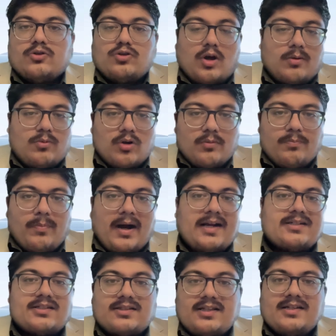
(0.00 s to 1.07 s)
तो हम लोग
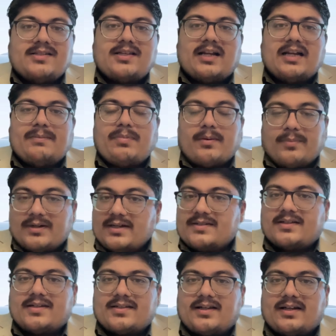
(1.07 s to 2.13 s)
पास्ट तीन साल का पेपर
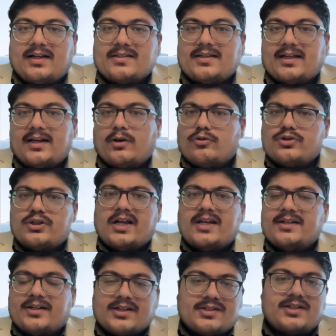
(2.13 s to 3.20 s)
डिस्कस करना चाह रहे हैं कुछ
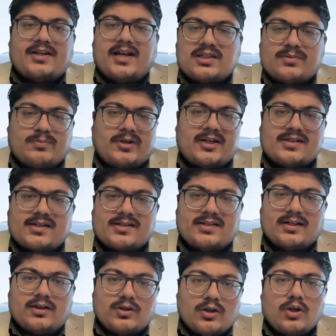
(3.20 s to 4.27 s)
इंटरेस्टेड एस्पिरेंट्स के
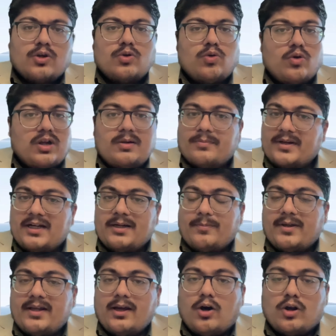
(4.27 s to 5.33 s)
संग गूगल मीट
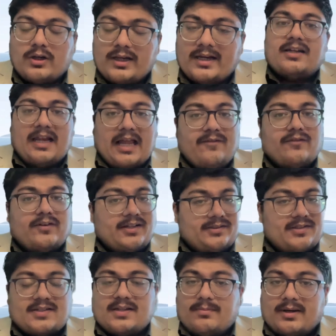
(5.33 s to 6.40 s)
पे ऑनलाइन लाइव
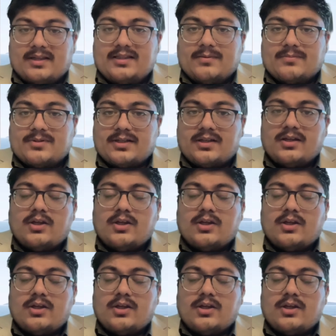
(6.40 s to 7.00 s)
क्लासेस के माध्यम से